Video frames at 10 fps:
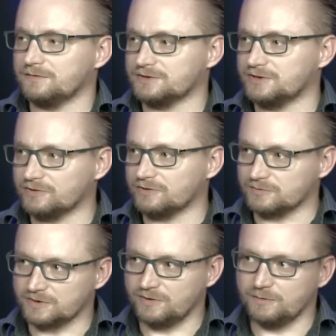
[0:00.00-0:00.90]
właśnie to,
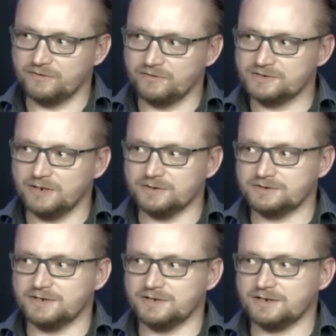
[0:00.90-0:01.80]
co przed chwilą
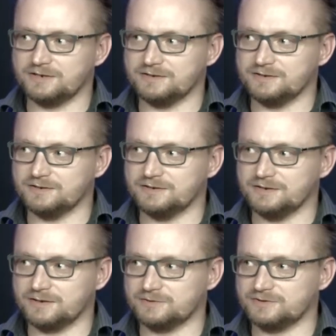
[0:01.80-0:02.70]
powiedziałeś. Jak, e,
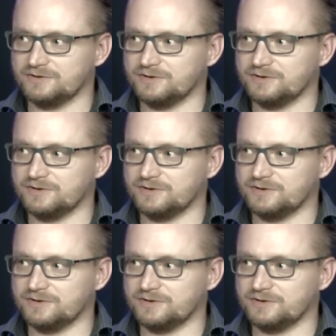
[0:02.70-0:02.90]
jak byś to